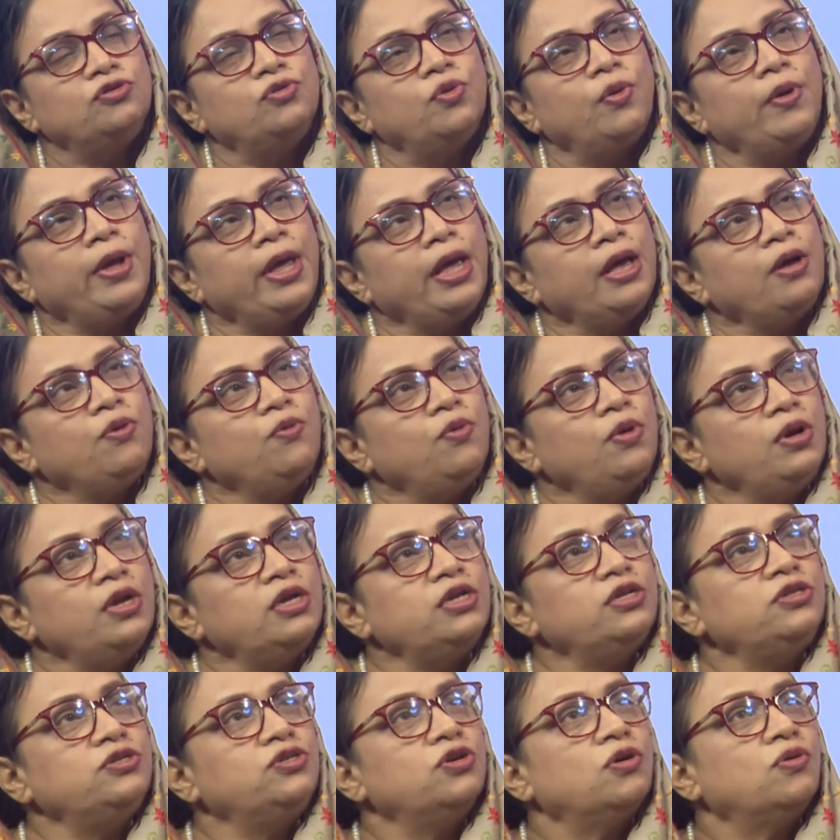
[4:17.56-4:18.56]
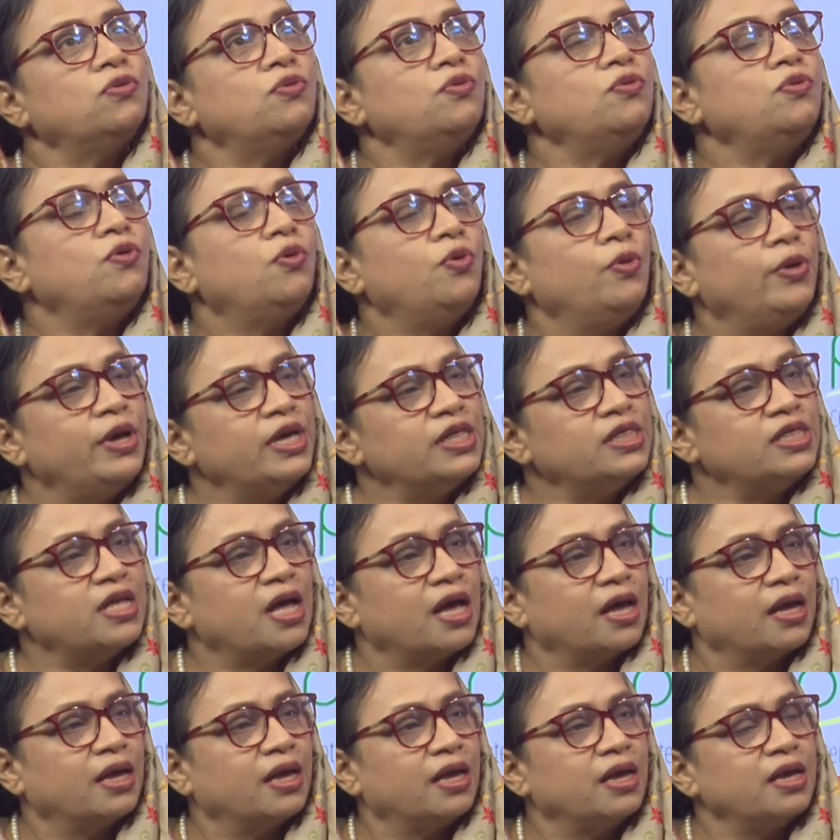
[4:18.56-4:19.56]
সো এগুলির যখন হয়ে
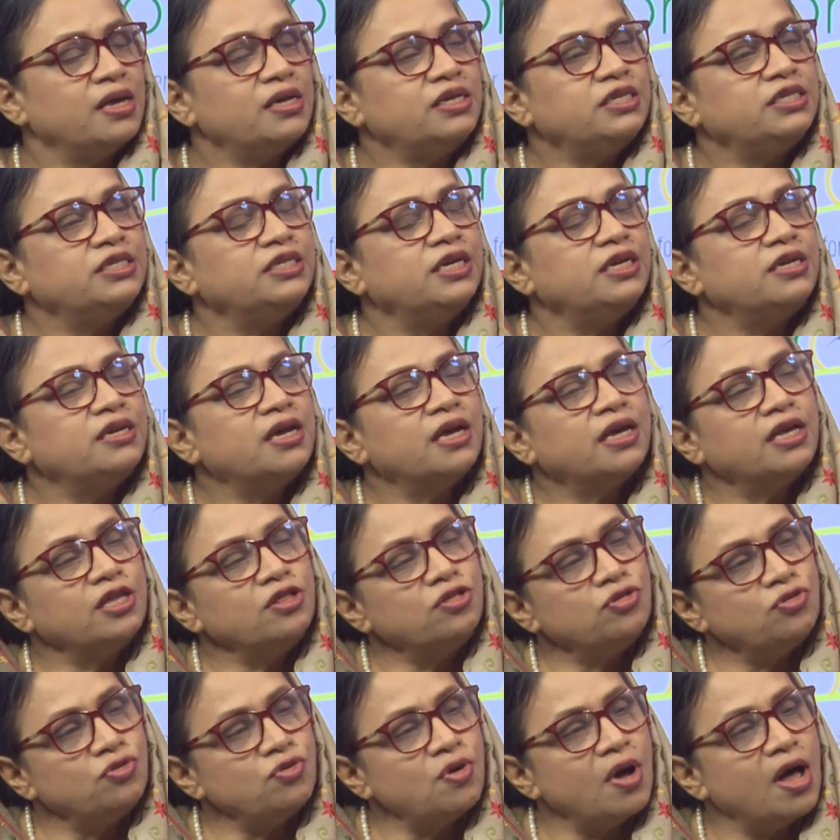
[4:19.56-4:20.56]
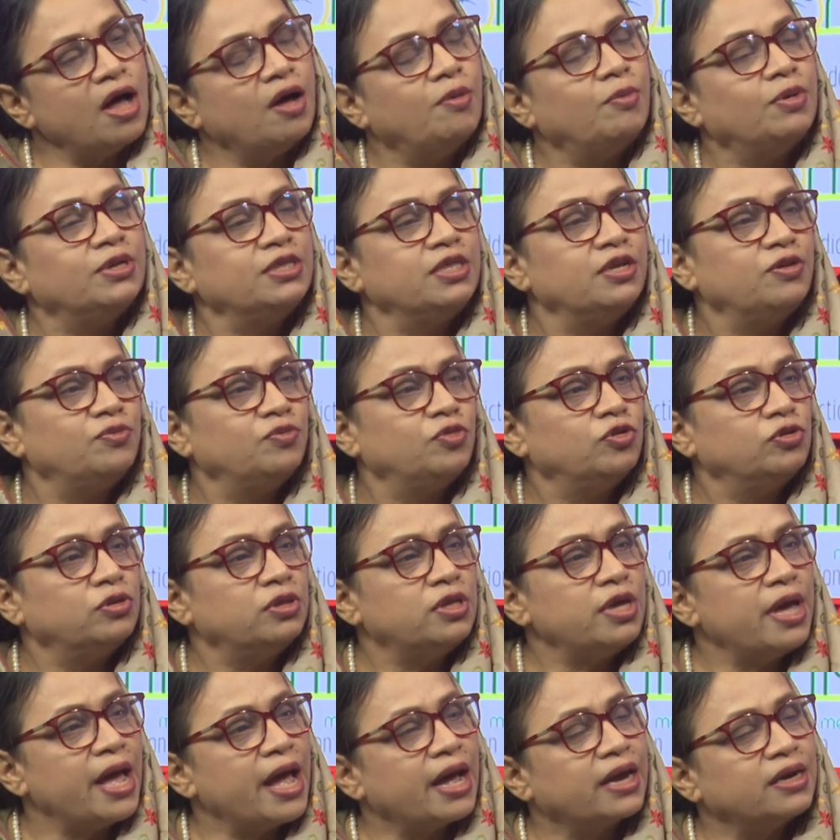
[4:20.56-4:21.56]
থাকে সেটা কিন্তু আমাদের
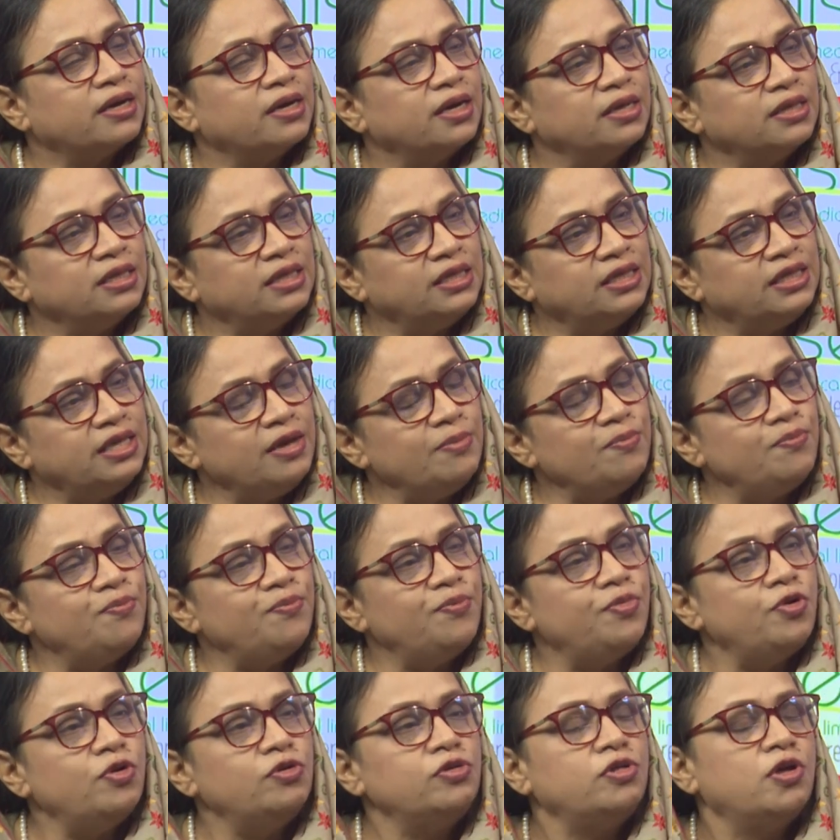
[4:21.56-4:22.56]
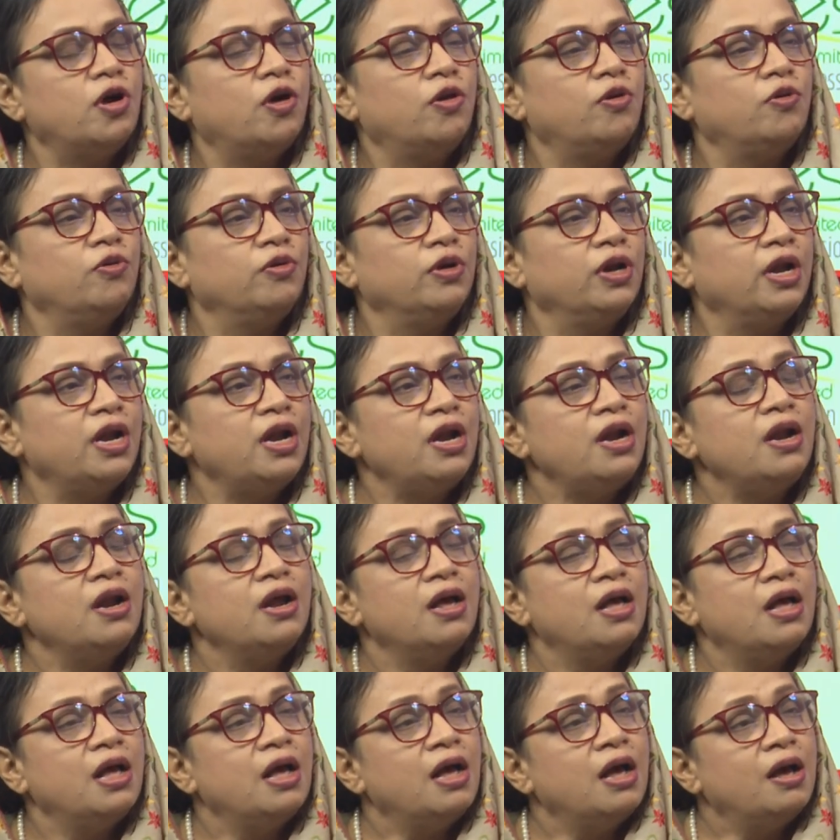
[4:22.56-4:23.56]
মধ্যে একটা তীব্র ধরনের
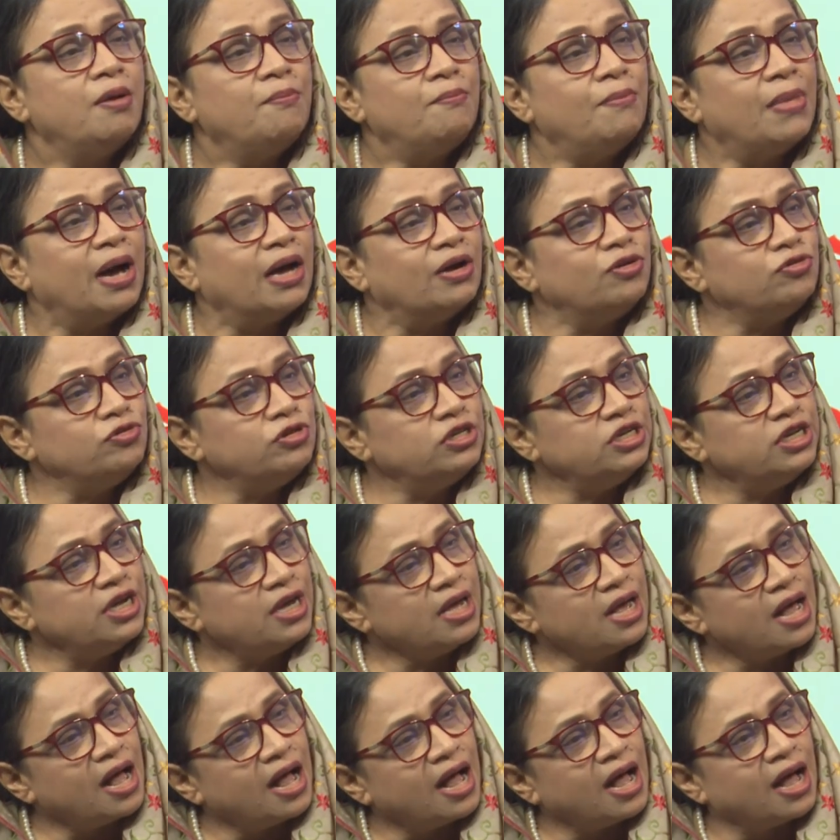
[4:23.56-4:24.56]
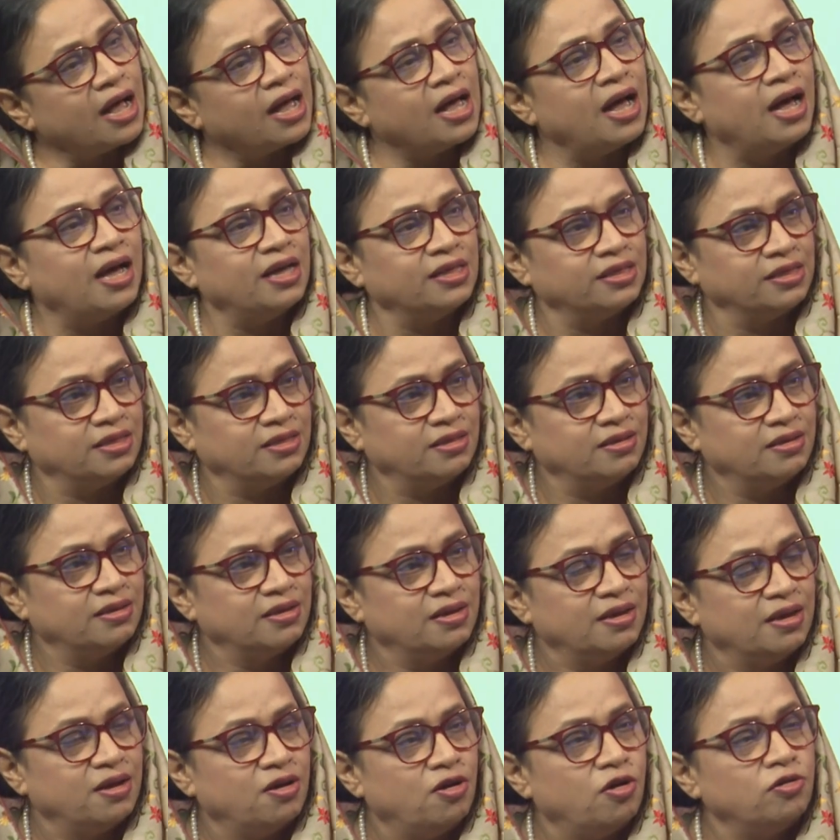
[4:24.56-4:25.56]
মানসিক আঘাত
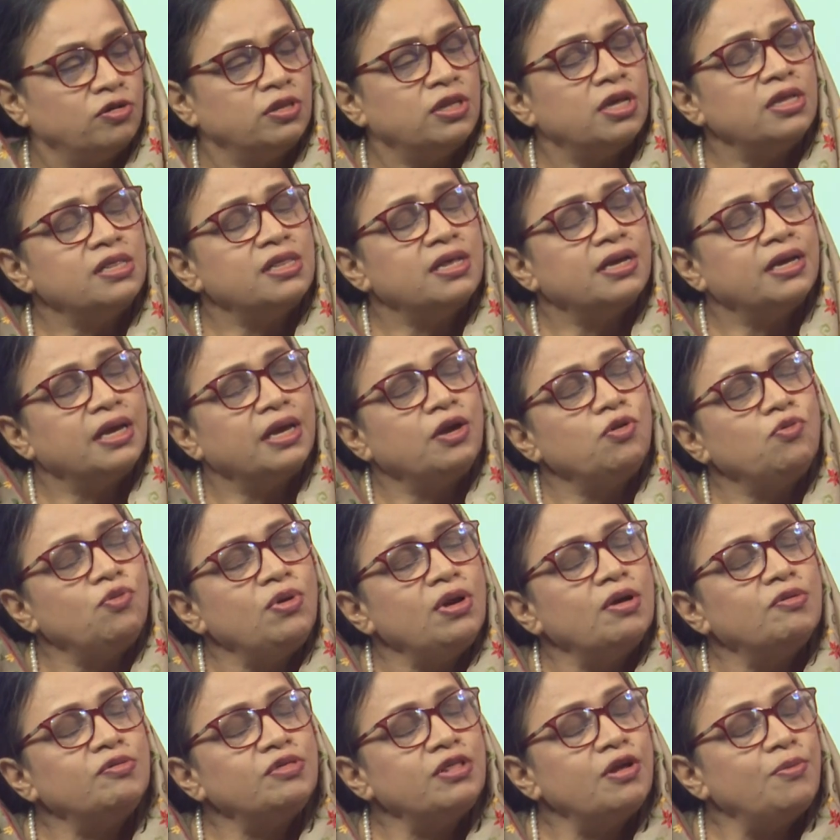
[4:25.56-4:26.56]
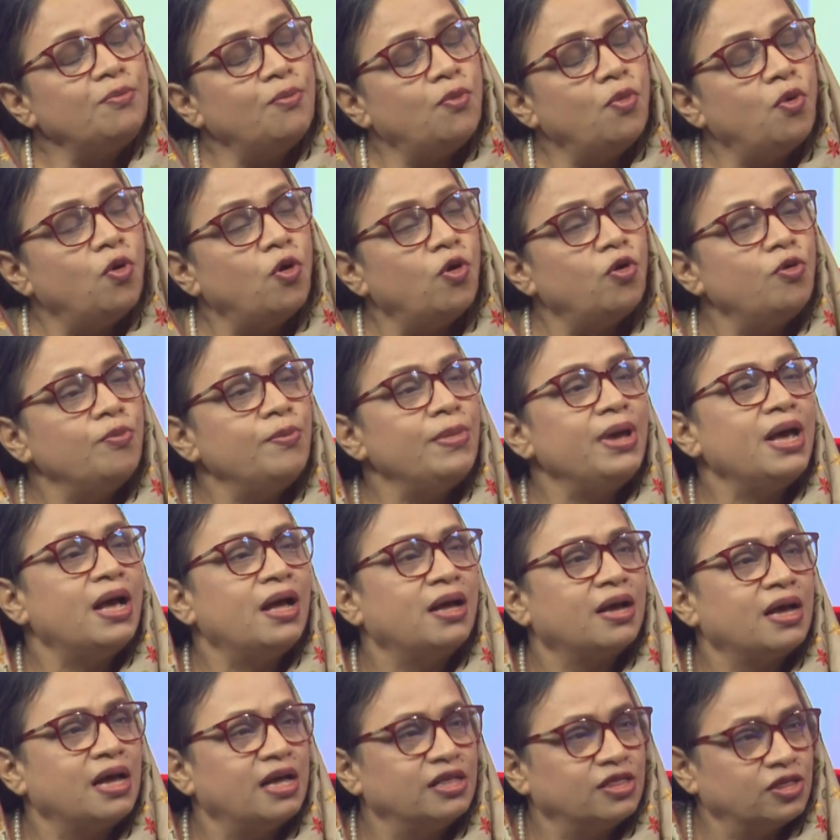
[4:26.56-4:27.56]
অর্থাৎ এগুলি আমাদের মর্মে
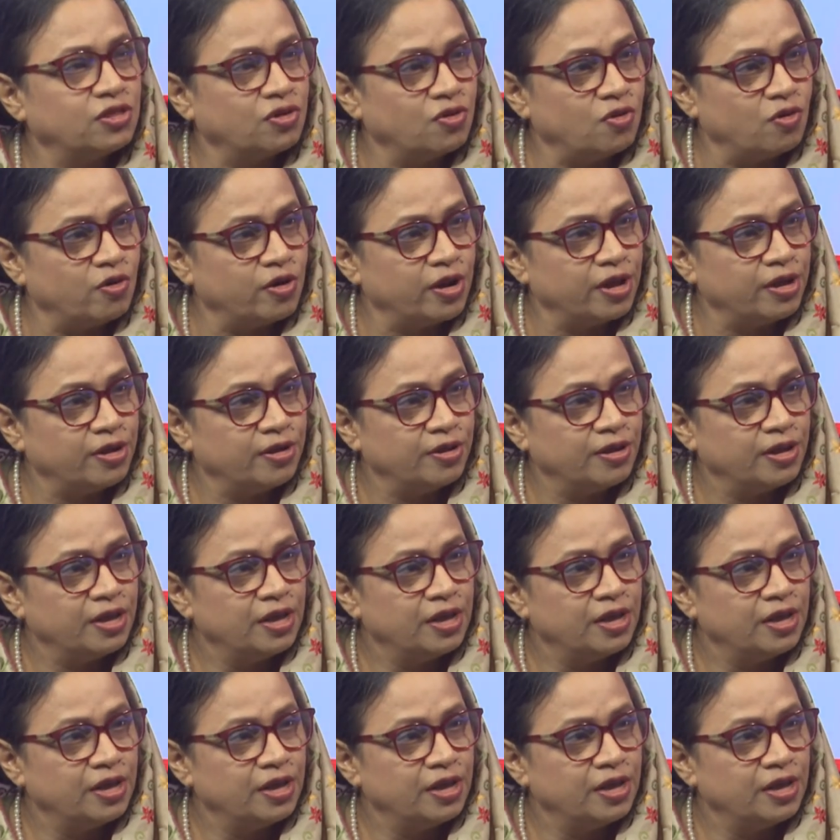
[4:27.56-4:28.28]
আঘাত করে